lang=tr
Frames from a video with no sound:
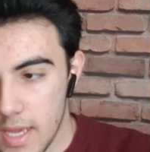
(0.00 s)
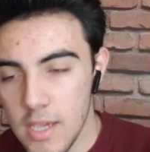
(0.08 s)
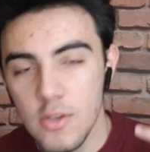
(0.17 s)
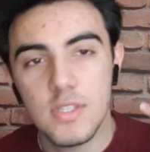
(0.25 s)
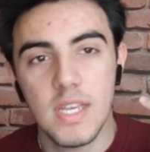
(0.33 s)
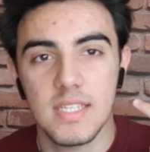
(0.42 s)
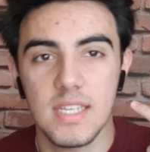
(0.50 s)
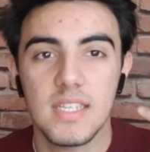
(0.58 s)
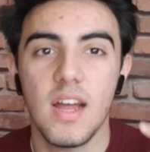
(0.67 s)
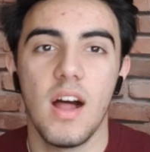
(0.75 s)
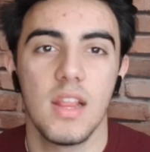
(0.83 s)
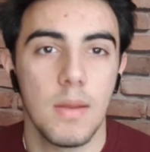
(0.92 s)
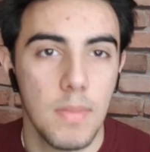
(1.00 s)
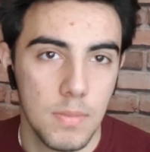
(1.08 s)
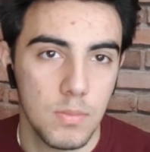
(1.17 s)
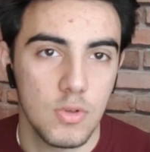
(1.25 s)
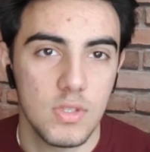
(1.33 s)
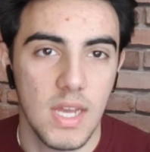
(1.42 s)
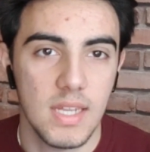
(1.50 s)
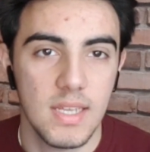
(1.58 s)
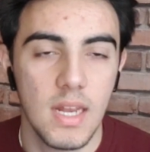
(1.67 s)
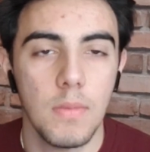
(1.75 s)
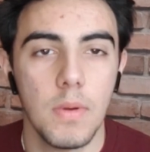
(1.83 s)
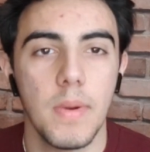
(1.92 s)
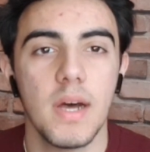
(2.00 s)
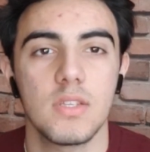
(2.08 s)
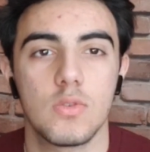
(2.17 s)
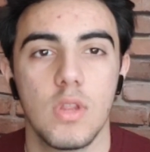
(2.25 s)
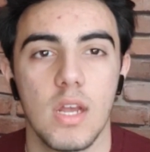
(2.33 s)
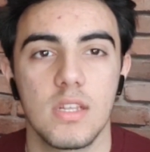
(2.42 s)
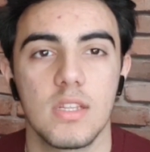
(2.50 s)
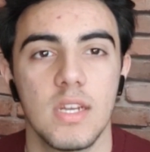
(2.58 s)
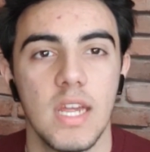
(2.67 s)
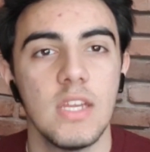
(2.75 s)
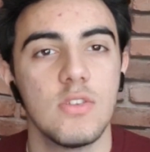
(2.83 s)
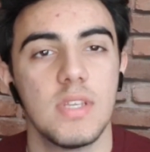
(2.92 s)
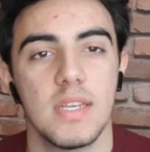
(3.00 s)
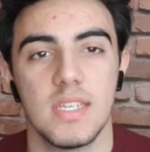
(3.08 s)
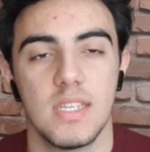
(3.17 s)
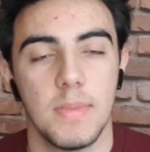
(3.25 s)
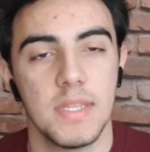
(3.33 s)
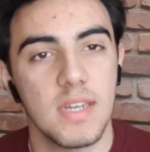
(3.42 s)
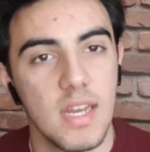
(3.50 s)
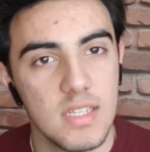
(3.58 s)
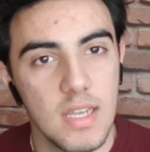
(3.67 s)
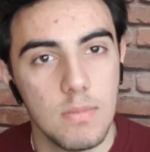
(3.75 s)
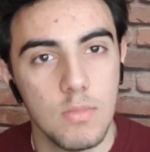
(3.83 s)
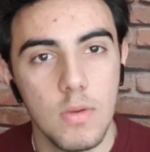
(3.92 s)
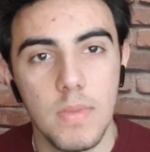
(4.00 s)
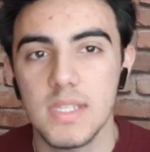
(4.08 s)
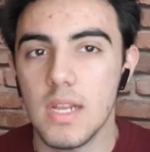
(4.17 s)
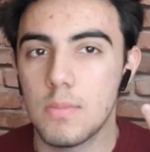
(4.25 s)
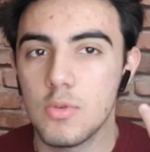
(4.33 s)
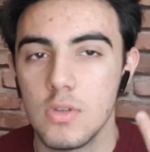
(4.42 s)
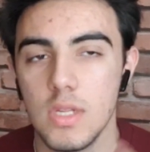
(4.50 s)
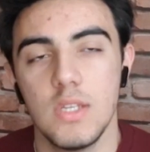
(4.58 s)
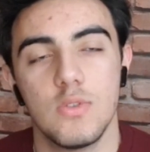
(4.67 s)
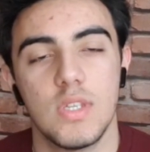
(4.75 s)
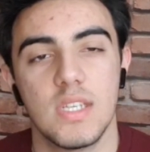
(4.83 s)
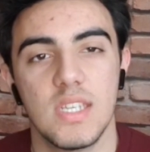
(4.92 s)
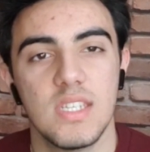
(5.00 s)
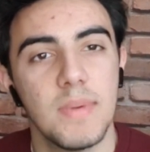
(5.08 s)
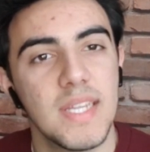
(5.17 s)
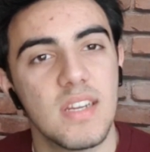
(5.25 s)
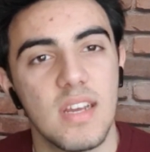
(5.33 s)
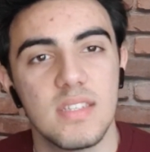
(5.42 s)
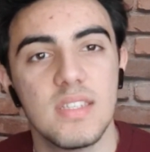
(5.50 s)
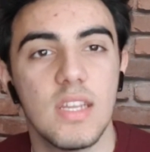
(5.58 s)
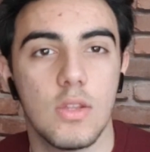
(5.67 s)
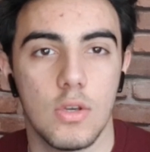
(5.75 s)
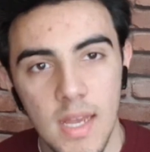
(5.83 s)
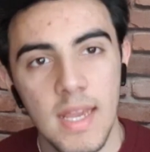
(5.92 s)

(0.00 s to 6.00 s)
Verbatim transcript: En yüksek sesi alamam bunu zaten. Ama bazı kulaklıkların en yüksek sesi beni rahatsız etmiyor. Mesela bunun en yüksek sesi beni rahatsız ediyor.